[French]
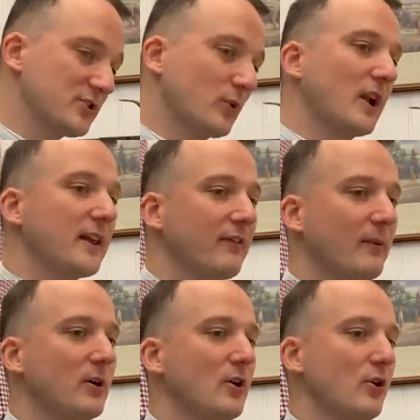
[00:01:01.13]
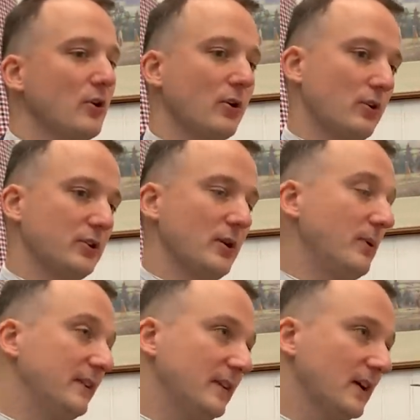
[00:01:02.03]
Donc là, il y a vraiment un côté
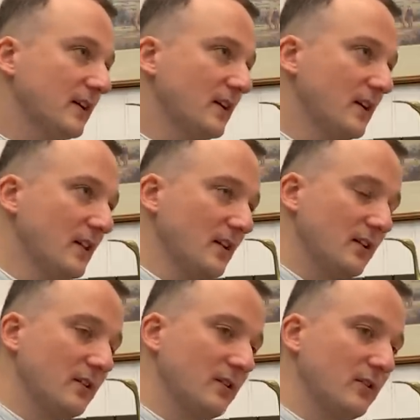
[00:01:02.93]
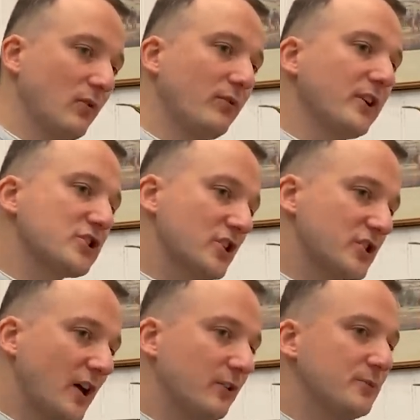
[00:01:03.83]
plaisir, euh, qu'on vient
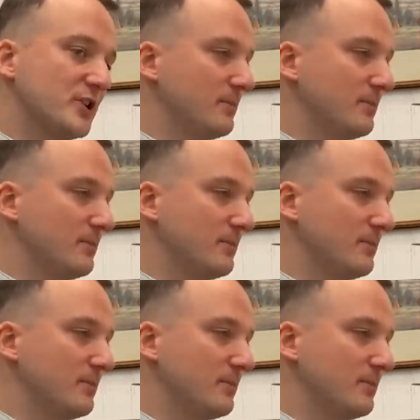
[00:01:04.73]
chercher un objet